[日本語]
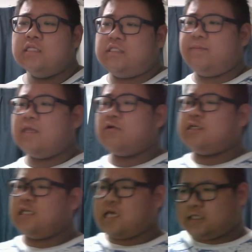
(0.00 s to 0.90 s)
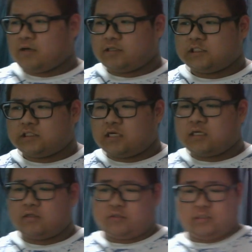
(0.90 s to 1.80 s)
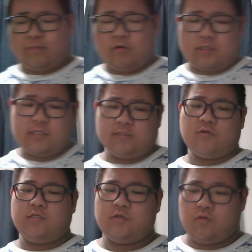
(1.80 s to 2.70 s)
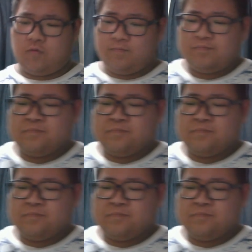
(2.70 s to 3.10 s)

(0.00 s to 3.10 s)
爪の切り方は知ってるけど、爪を切るのにその、